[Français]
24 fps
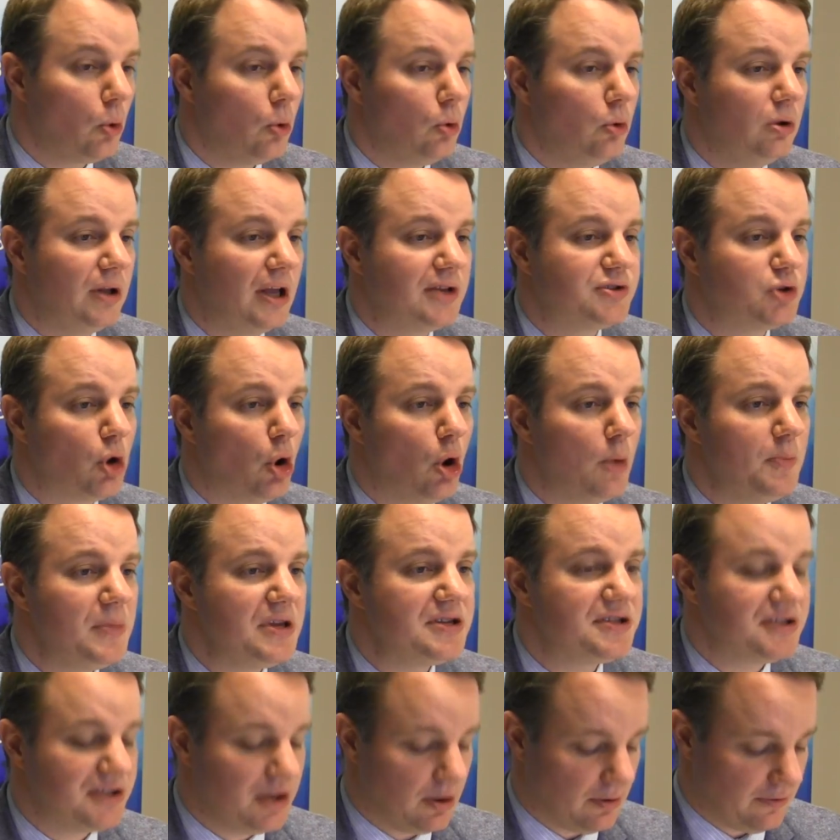ou les
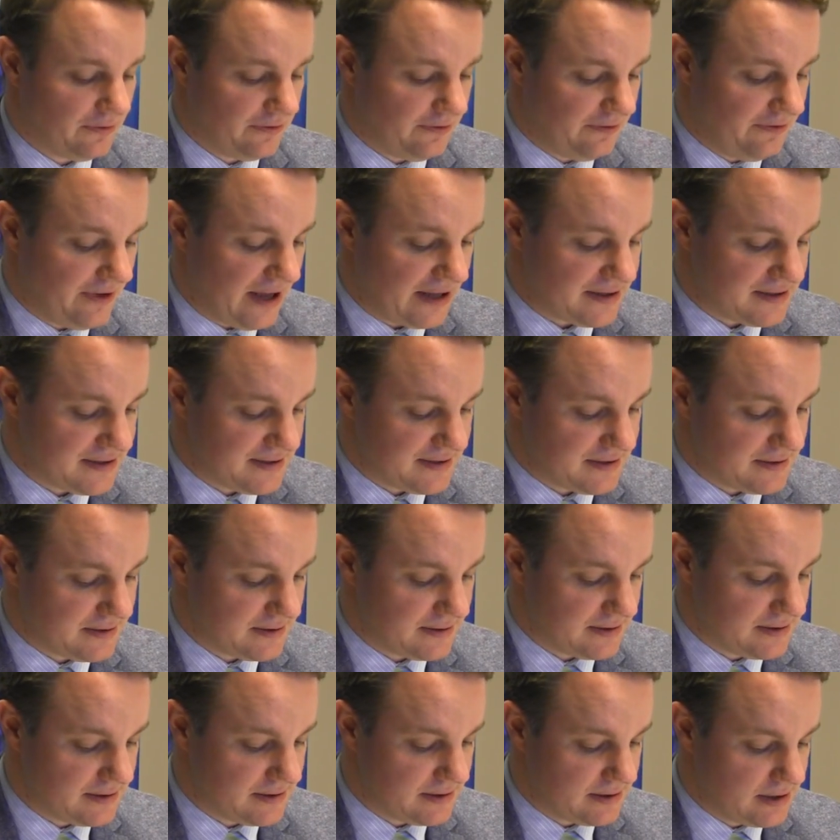omissions faites
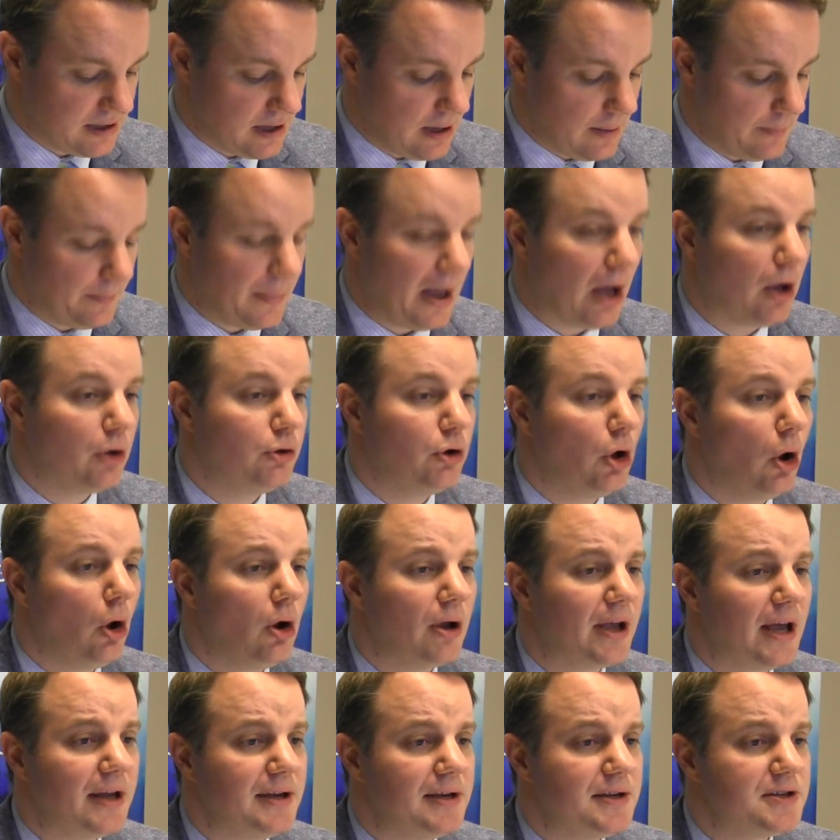par un
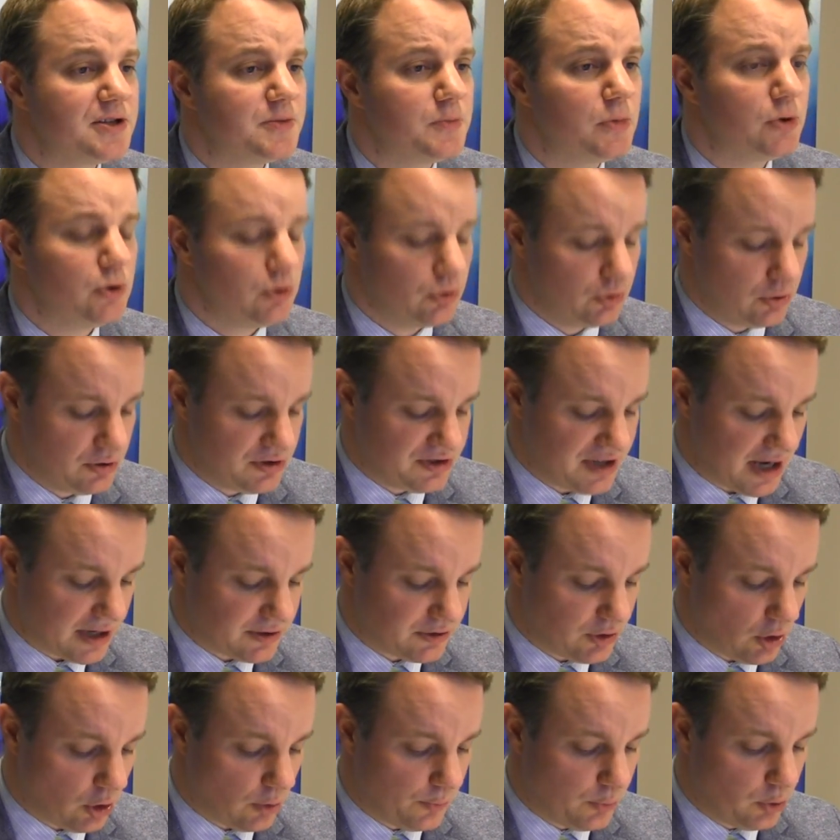organisme du
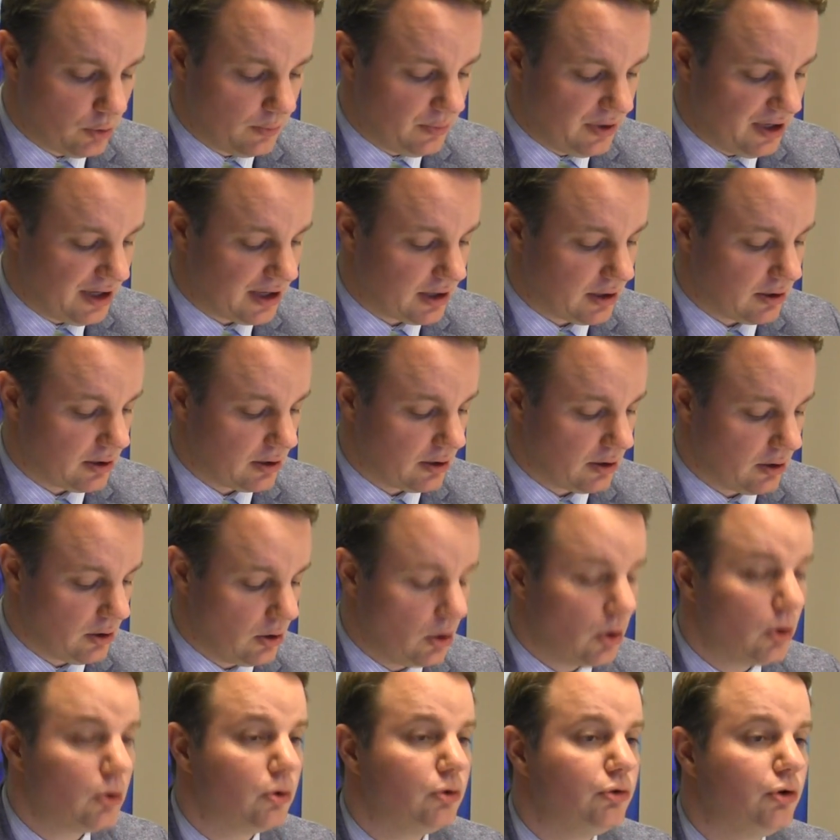secteur public
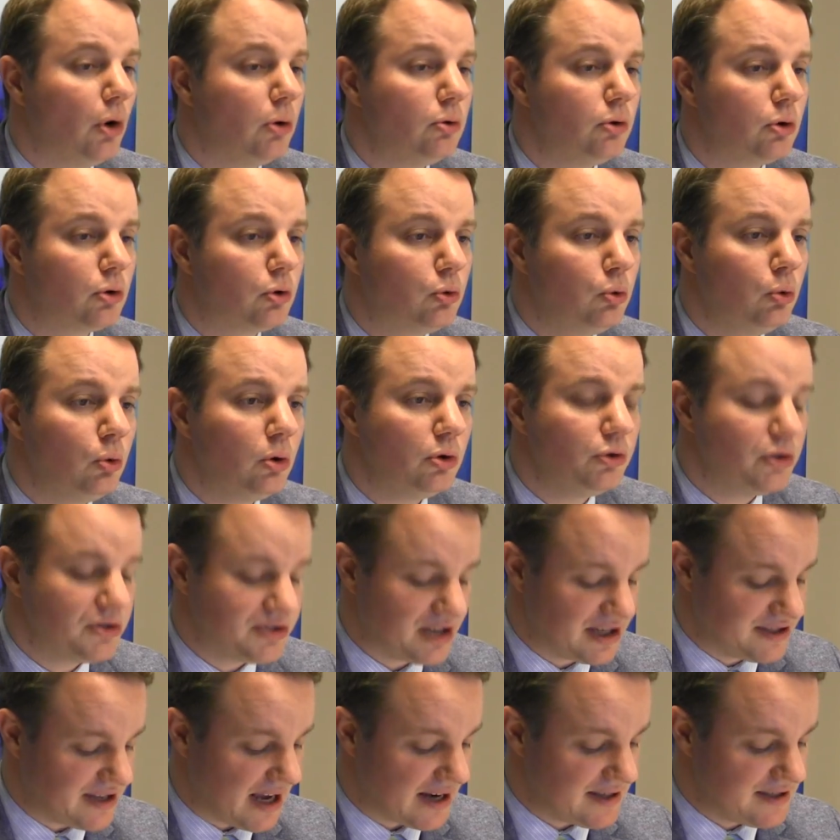dans le cours de
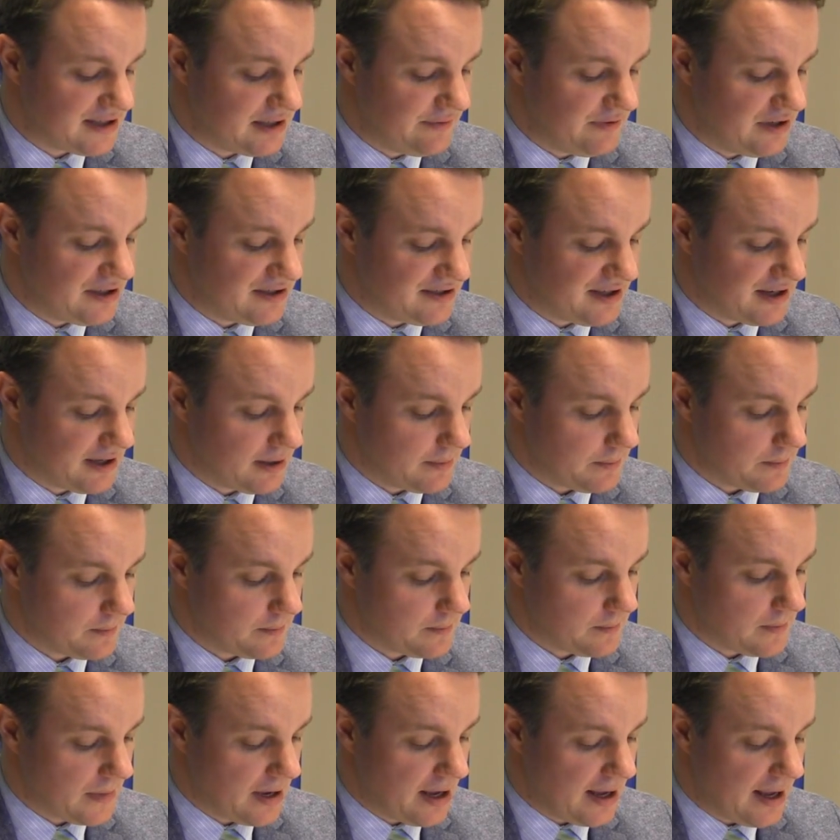ses activités
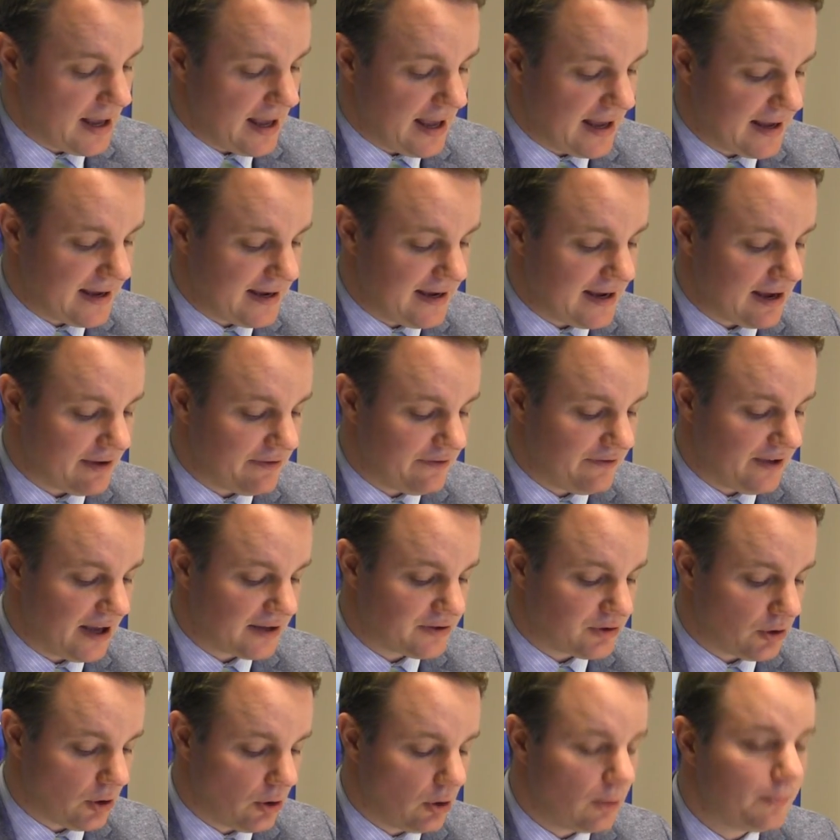et qui
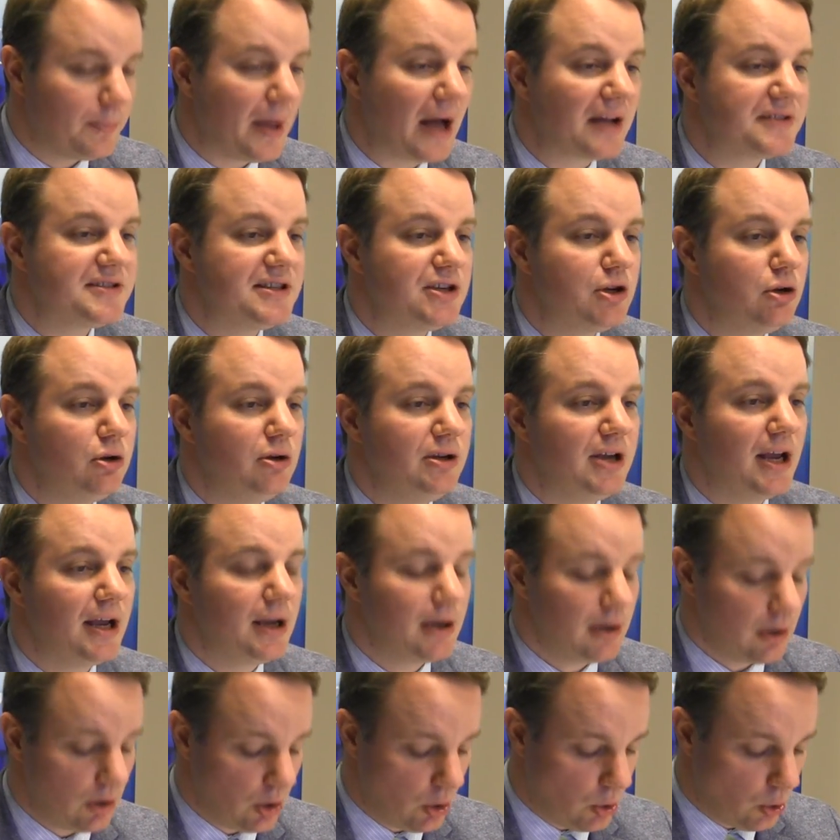affecte un
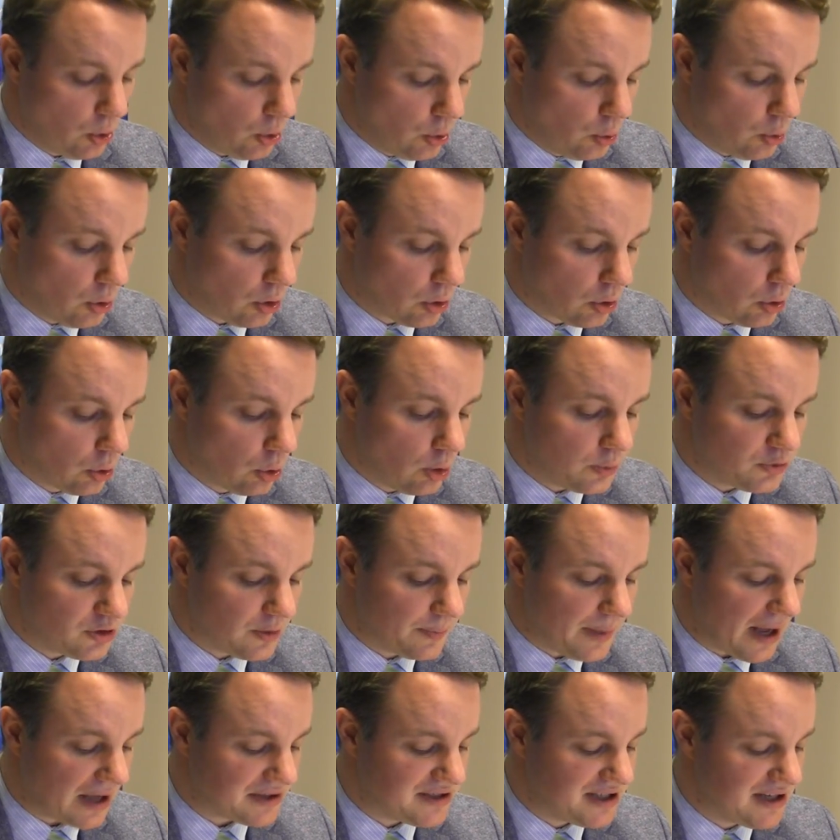particulier ou un groupe de
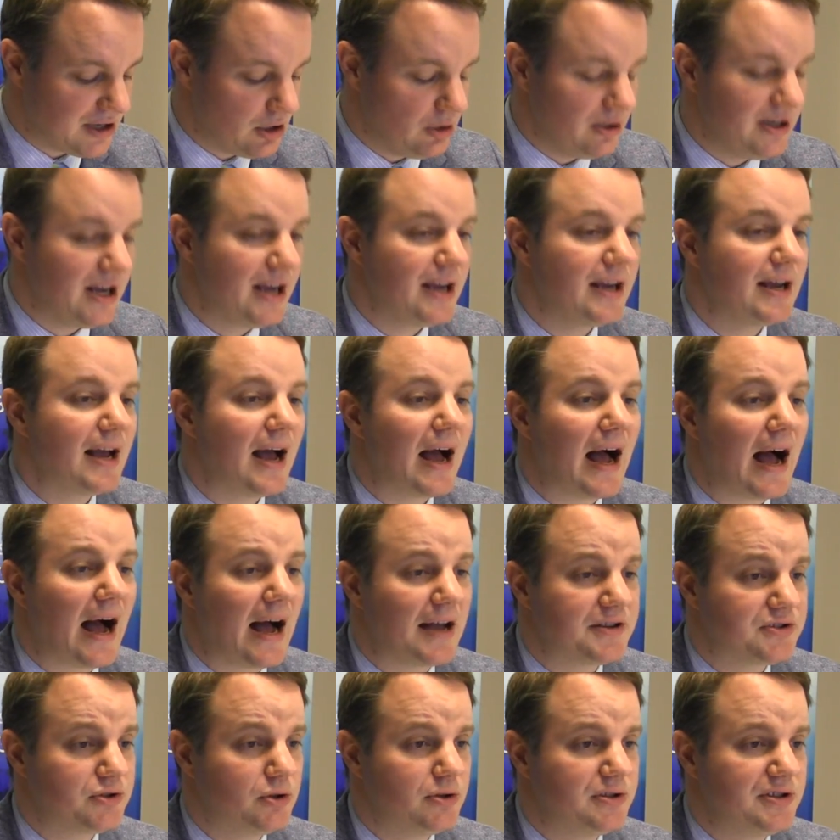particuliers
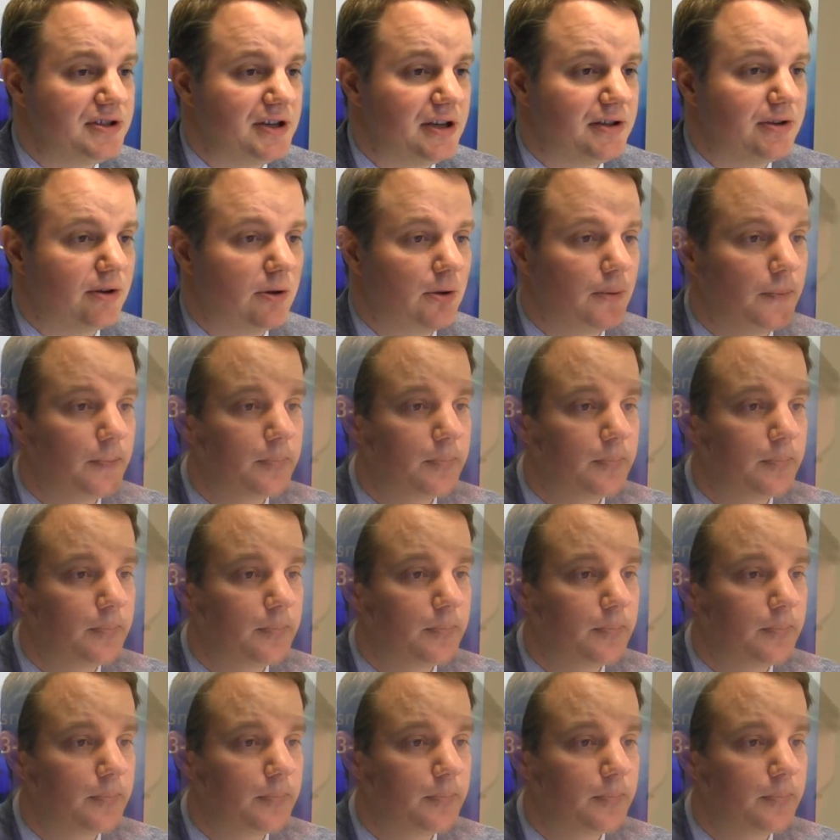à ce titre.